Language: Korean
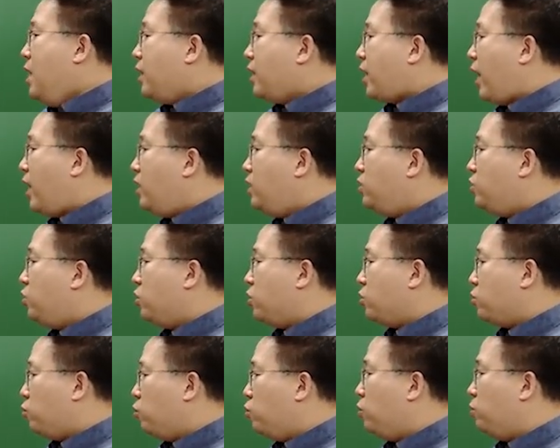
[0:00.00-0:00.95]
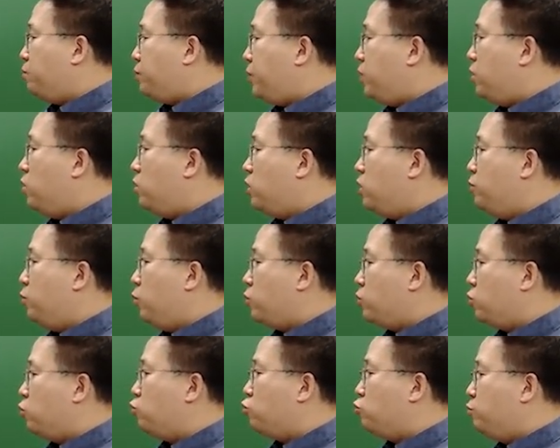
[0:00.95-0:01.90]
개인적인 또는 비영리
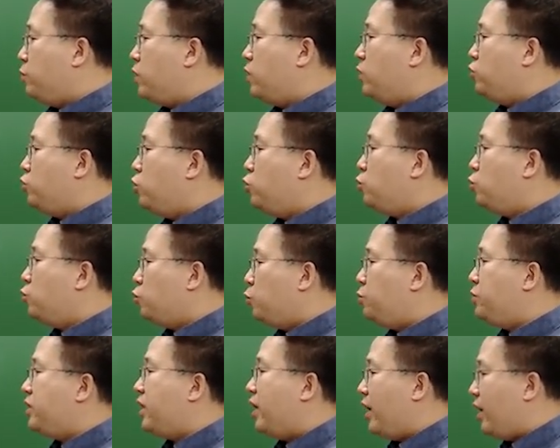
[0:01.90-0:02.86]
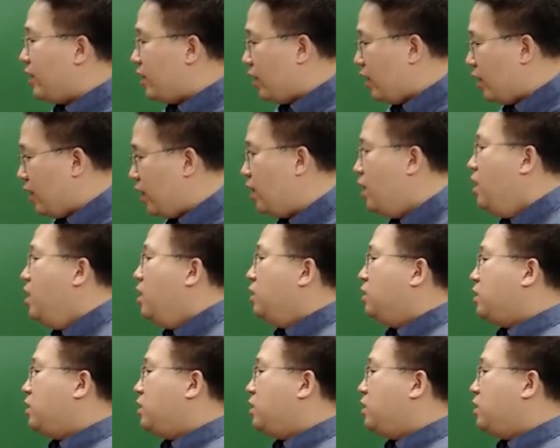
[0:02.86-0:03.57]
목적으로 구매하는 최종 소비자에게